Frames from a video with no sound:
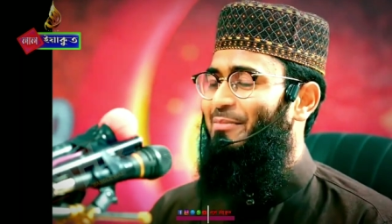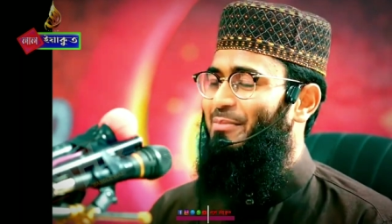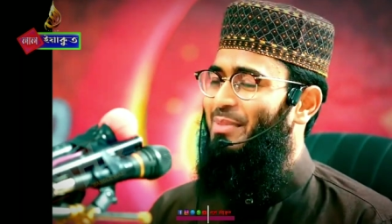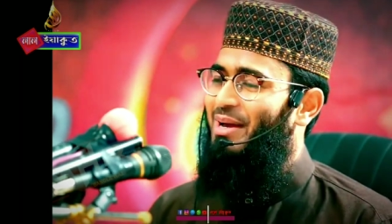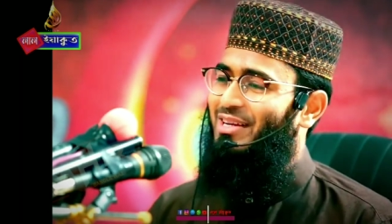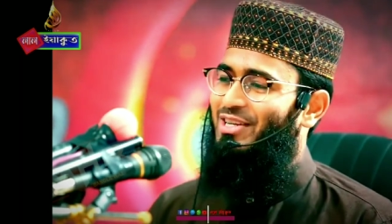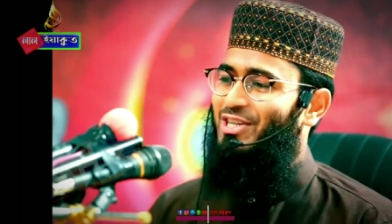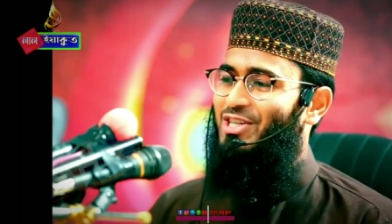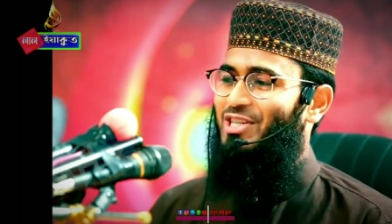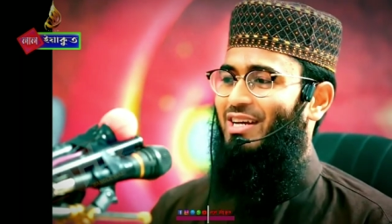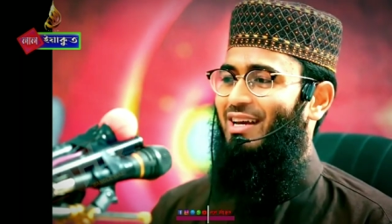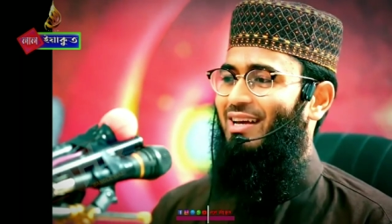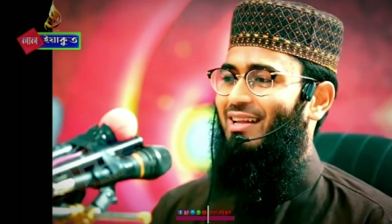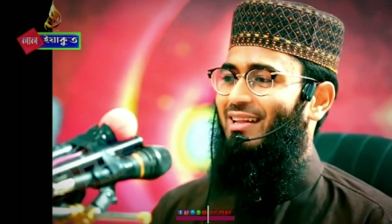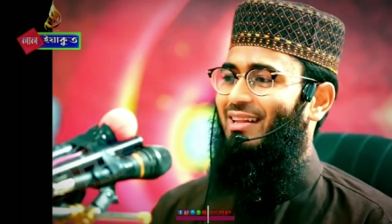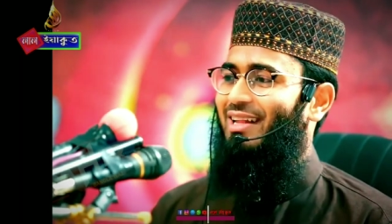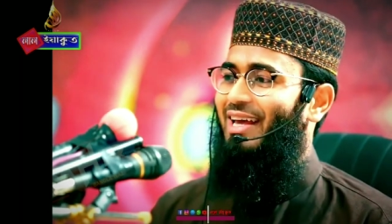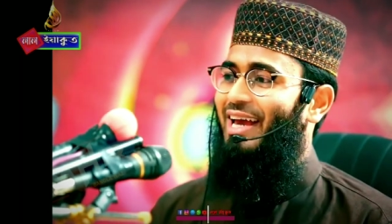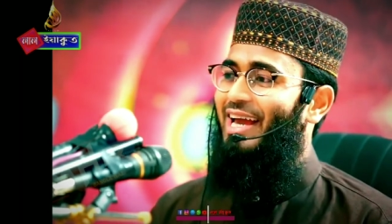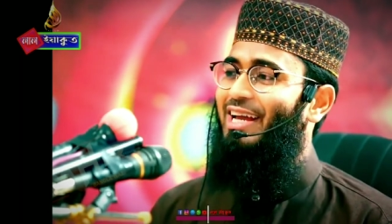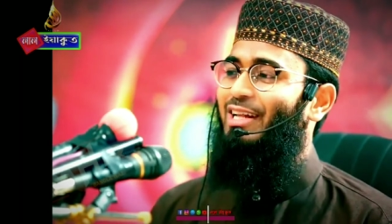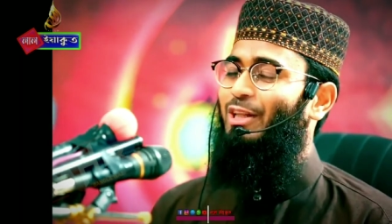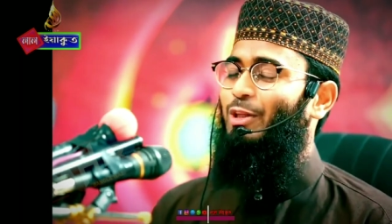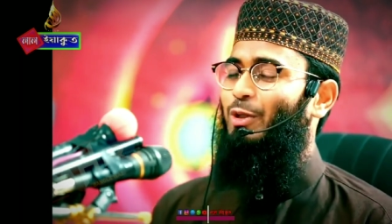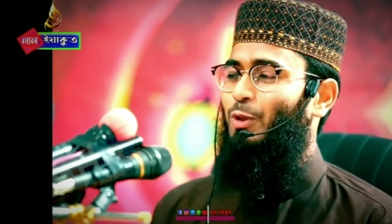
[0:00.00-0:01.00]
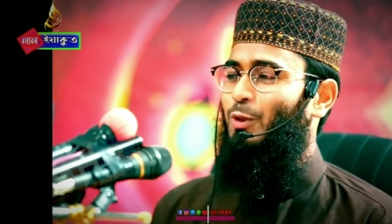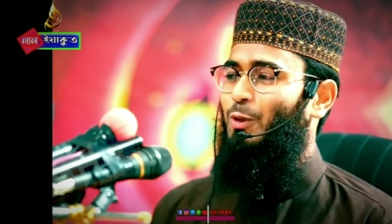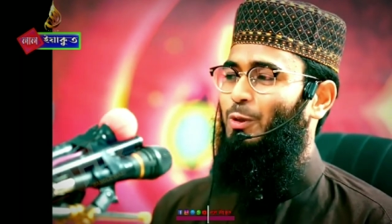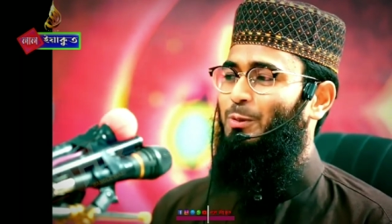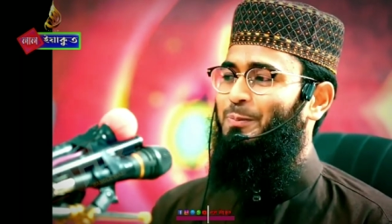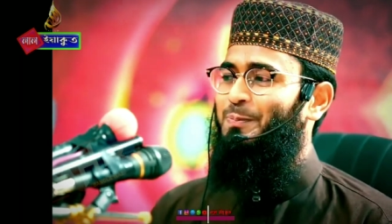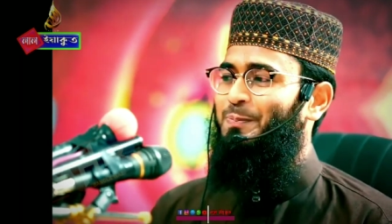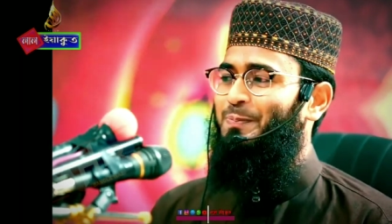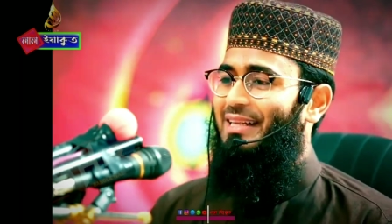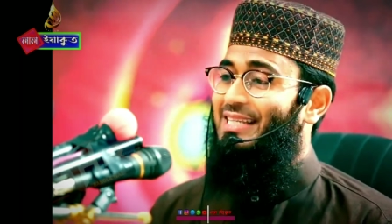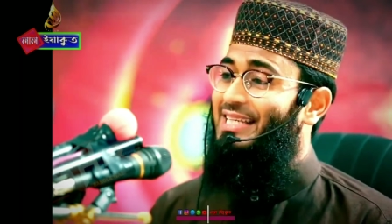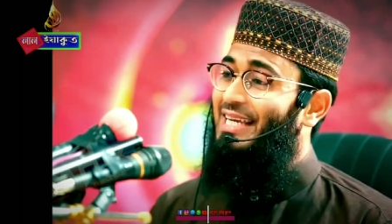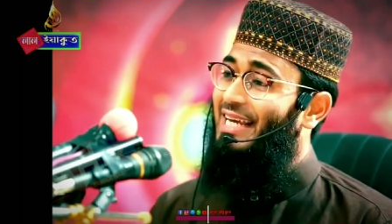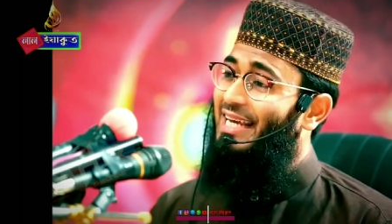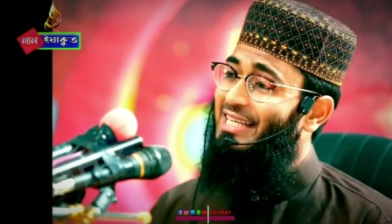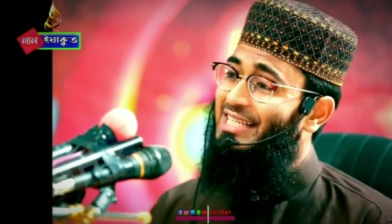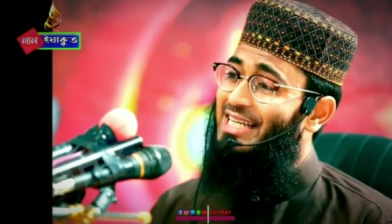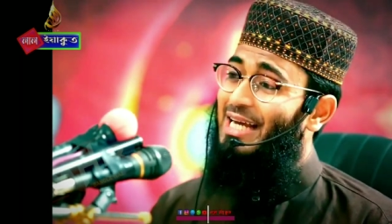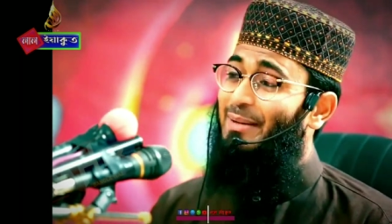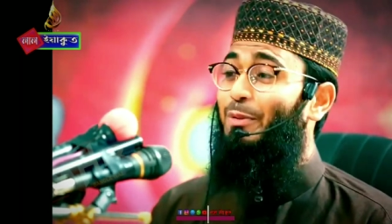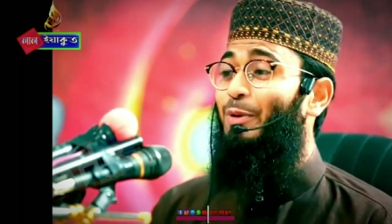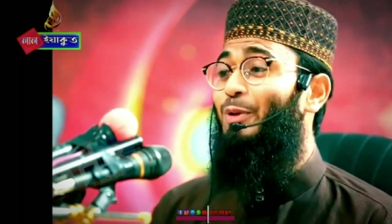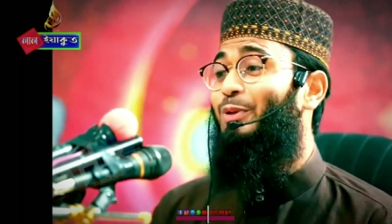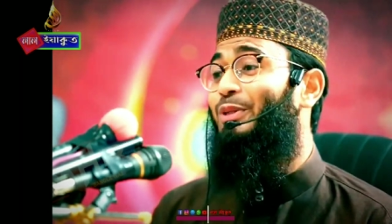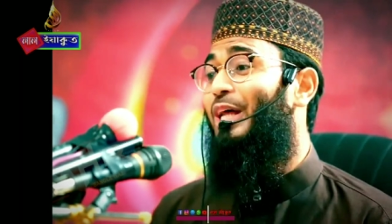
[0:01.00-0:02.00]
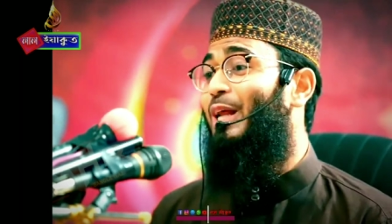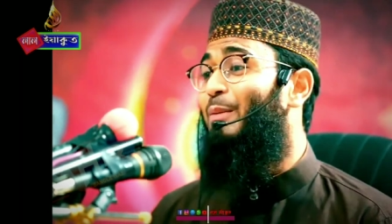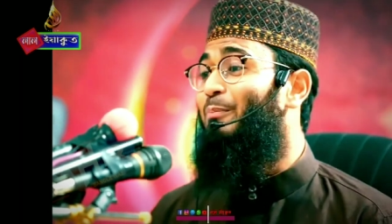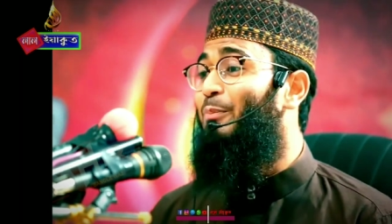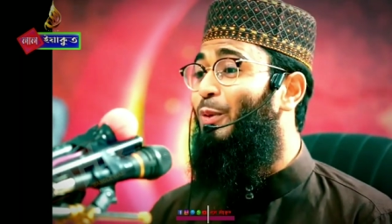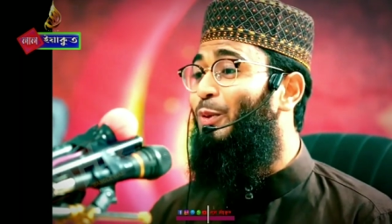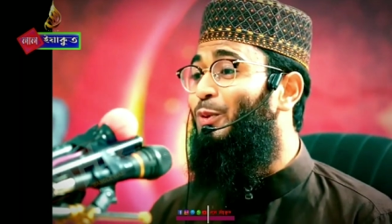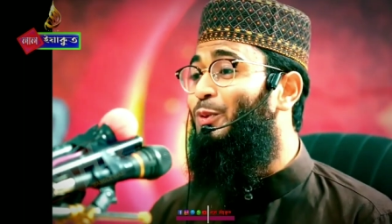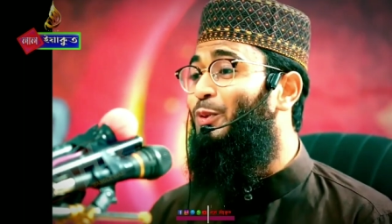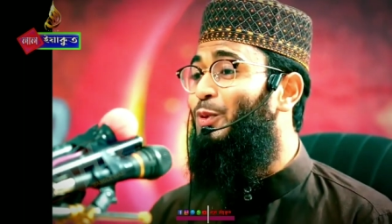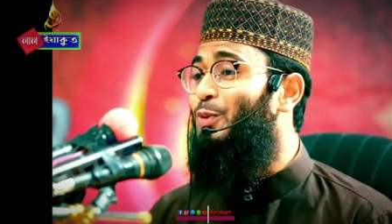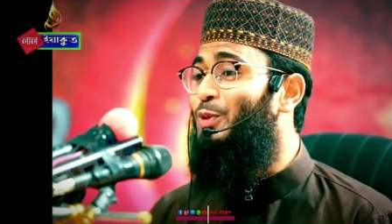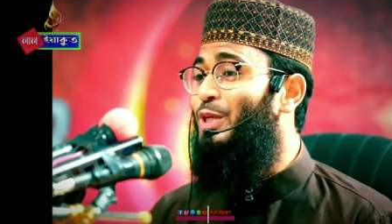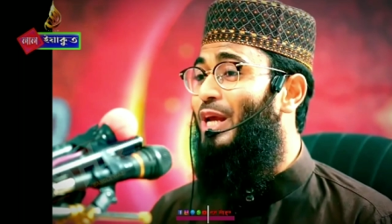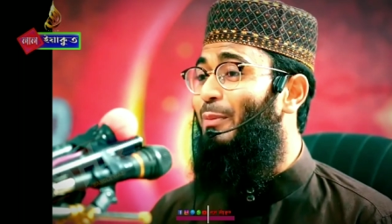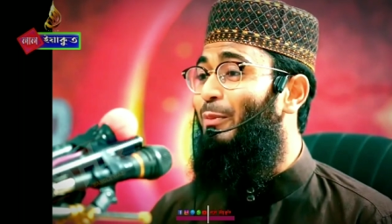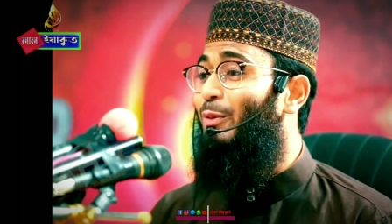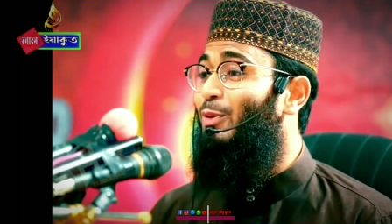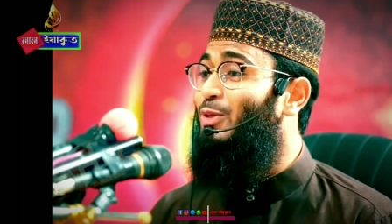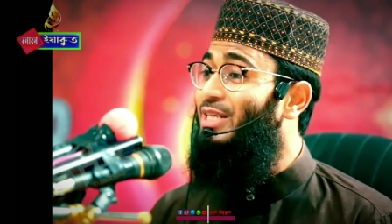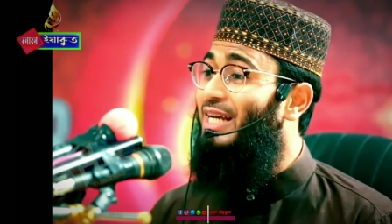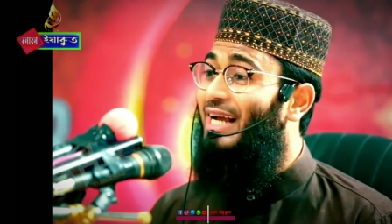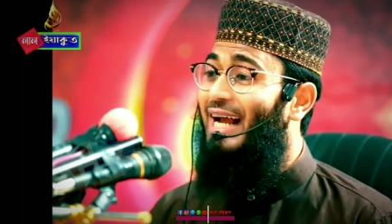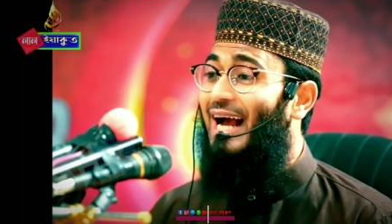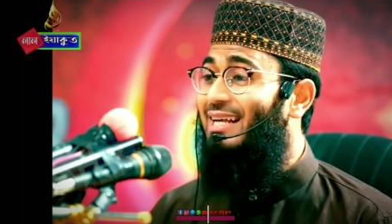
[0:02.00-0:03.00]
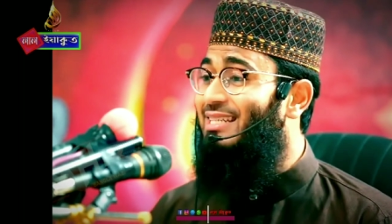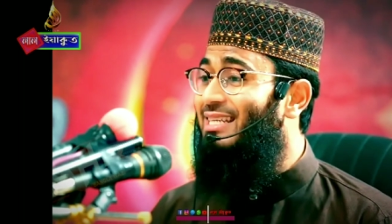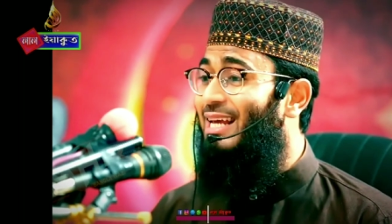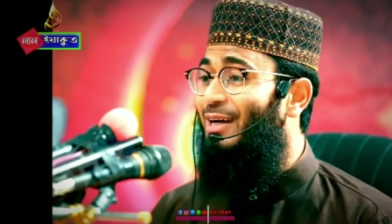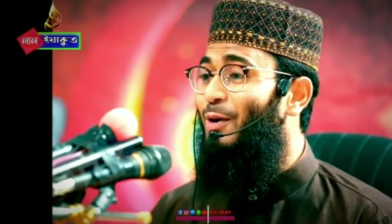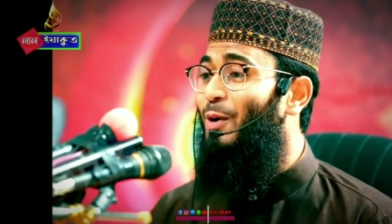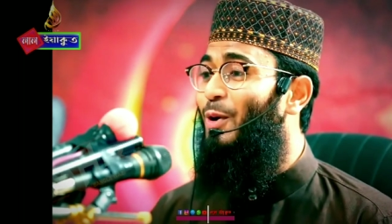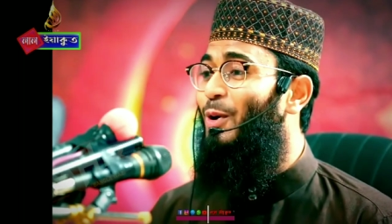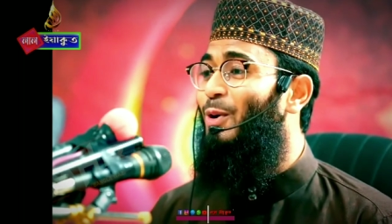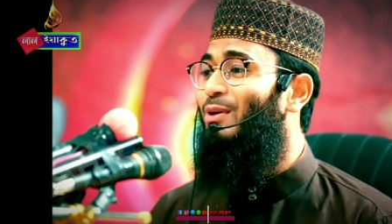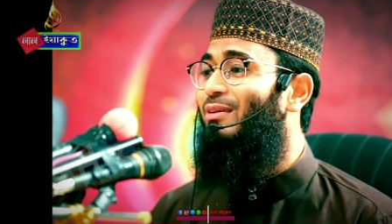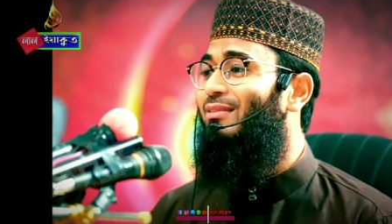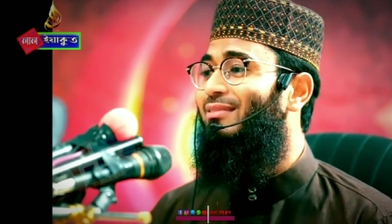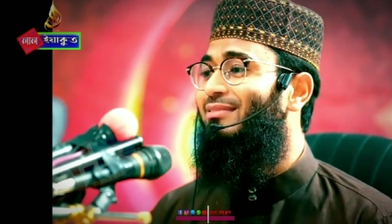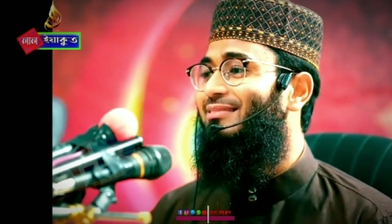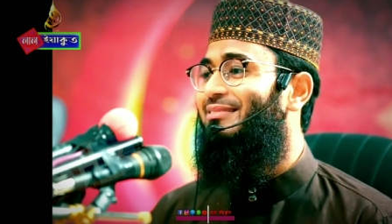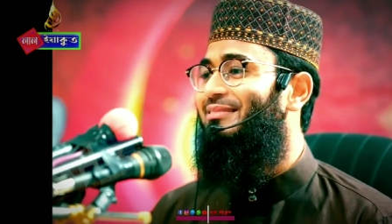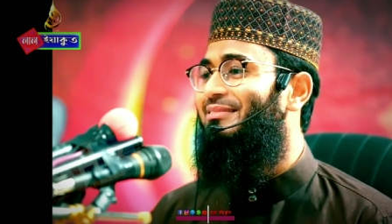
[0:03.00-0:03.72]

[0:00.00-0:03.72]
মাশাল এই তো যে যেমন তার বন্ধু সেমন যে গাঁজাখোর